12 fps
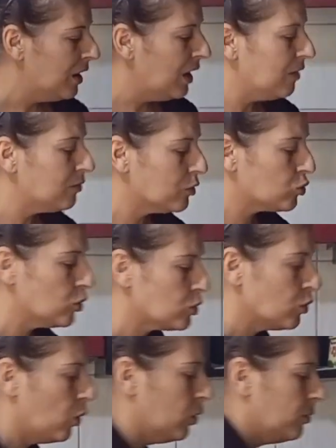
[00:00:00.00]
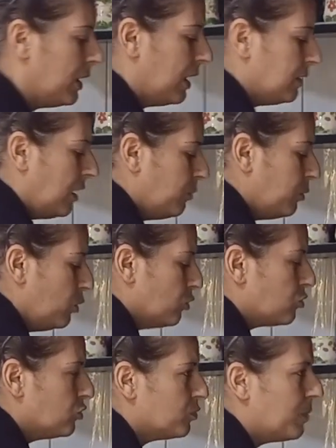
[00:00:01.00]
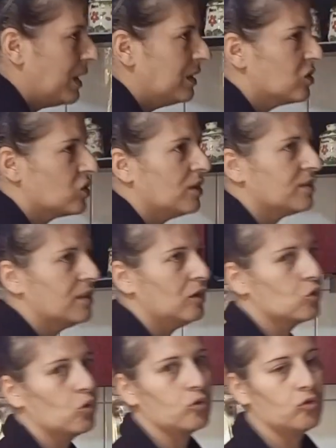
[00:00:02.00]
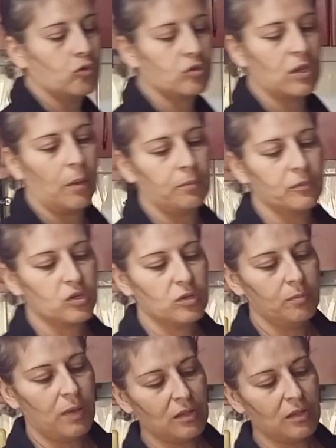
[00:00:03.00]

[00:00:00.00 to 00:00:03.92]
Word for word: evde sosu olmayanlar biliyorsunuz ben geçen sene çok sos yapmıştım.